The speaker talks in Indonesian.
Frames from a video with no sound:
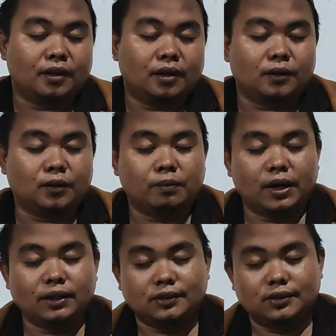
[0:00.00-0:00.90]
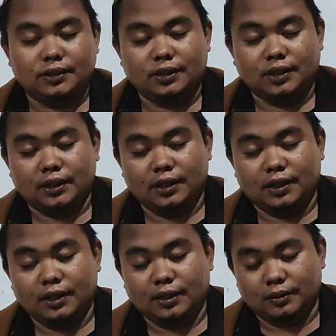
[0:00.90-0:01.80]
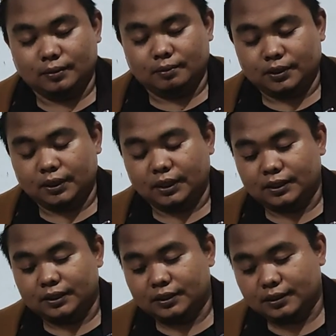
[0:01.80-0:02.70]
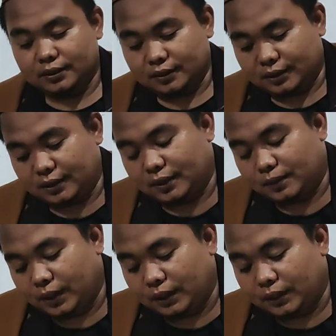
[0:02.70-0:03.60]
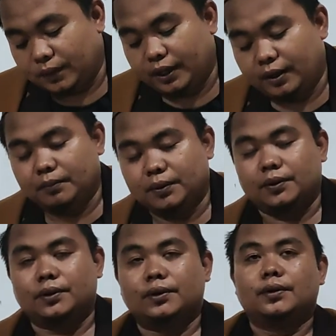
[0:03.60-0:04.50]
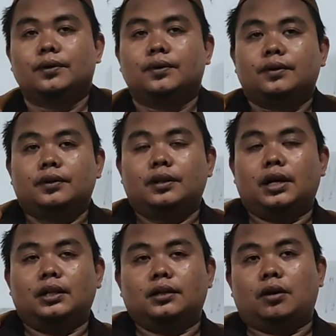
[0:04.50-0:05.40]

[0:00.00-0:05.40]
Atau banci adan menang de. Nah, kemo dan